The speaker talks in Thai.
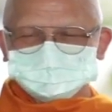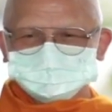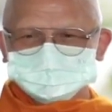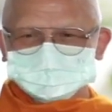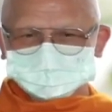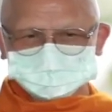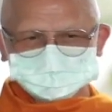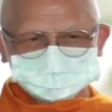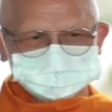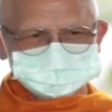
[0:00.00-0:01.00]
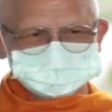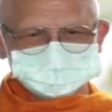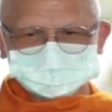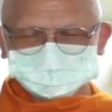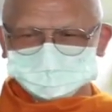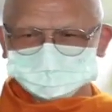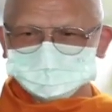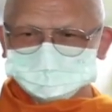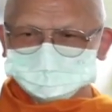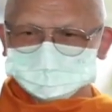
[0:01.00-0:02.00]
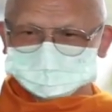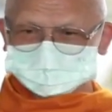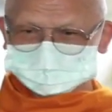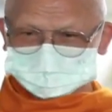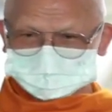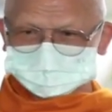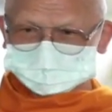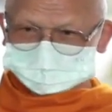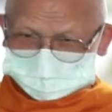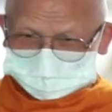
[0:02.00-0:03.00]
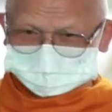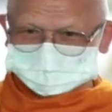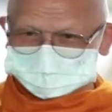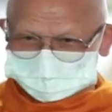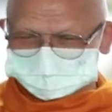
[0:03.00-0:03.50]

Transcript: เมื่อเห็นว่าไม่มีตัวเราแล้วก็ฝึกสติอย่าเผลอนั่นเอง